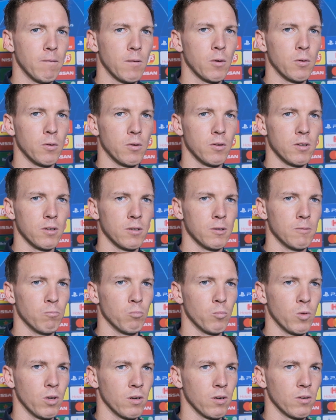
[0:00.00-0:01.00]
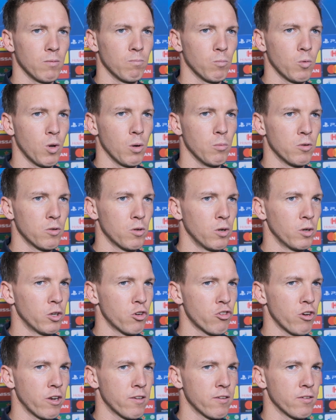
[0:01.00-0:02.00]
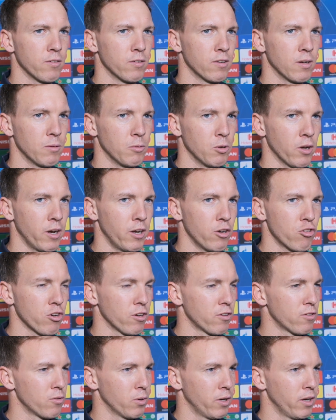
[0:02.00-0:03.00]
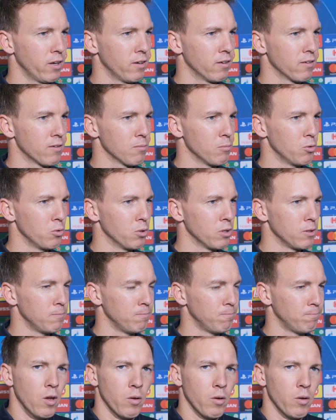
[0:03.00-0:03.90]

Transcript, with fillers: Und ähm, da können wir uns glücklich schätzen und haben wir noch einen Schritt zu gehen, dann sind wir durch.